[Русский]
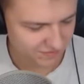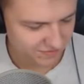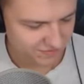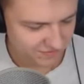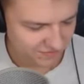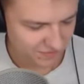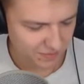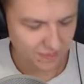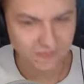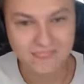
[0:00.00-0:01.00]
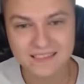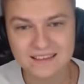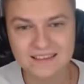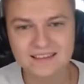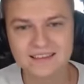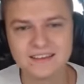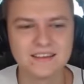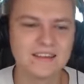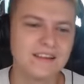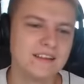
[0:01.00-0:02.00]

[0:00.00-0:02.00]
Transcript: казалось реально, что неплохие противники.